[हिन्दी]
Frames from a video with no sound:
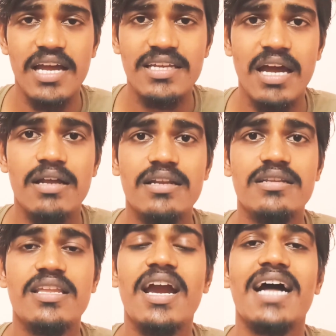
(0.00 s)
ऐसा
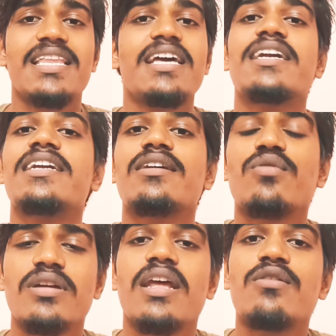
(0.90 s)
दिखाते हैं कि
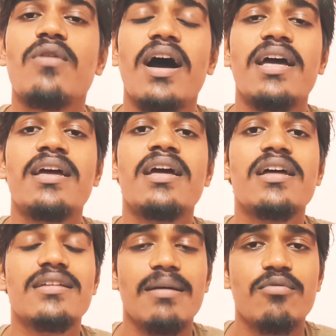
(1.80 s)
कुछ नहीं हुआ है
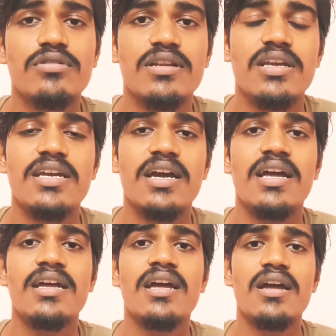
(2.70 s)
सब कुछ ठीक
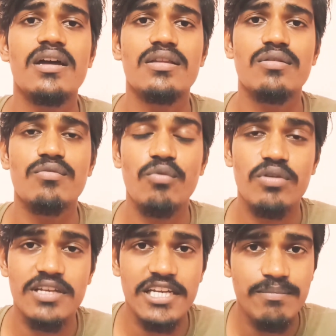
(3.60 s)
है तो
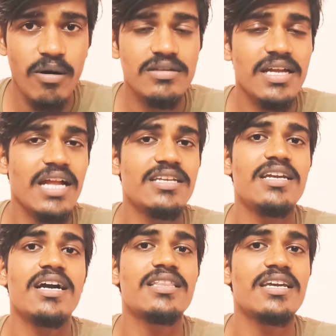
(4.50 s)
वो चीज़ बहुत ज़्यादा
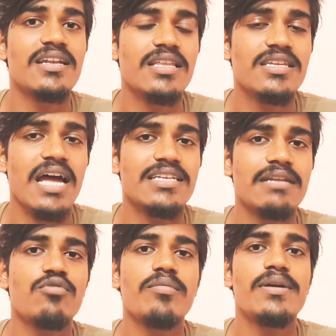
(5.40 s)
अच्छी लगती है
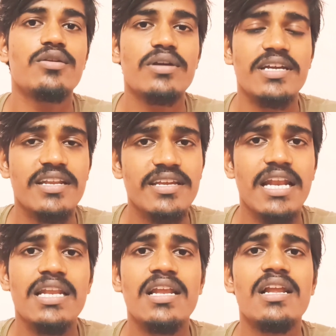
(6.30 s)
रथशासन मूवी में जो कि
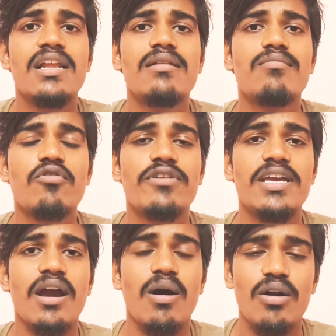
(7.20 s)
रियल
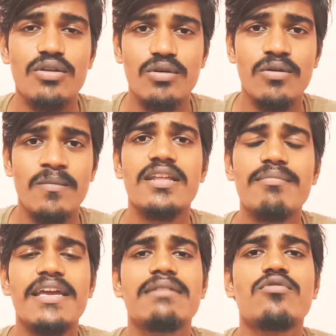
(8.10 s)
मूवी है और जो
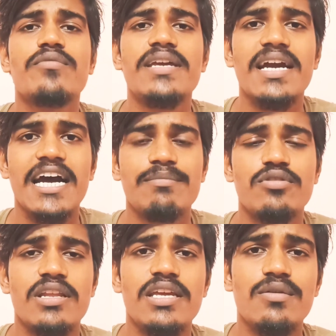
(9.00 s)
रीमेक मूवी है
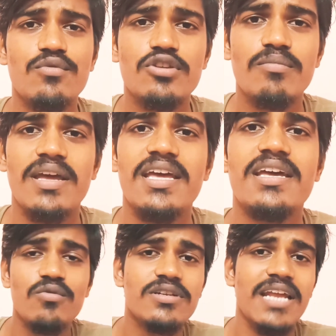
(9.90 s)
कठपुतली
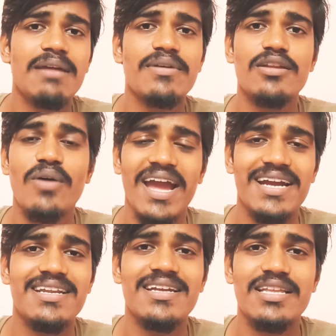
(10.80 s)
उसमें उस टाइम की जो
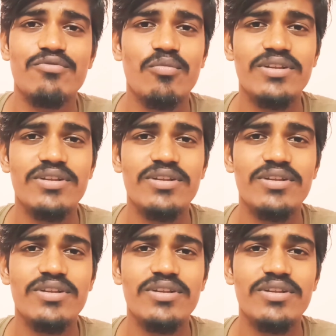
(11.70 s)
एक्टिंग थी वो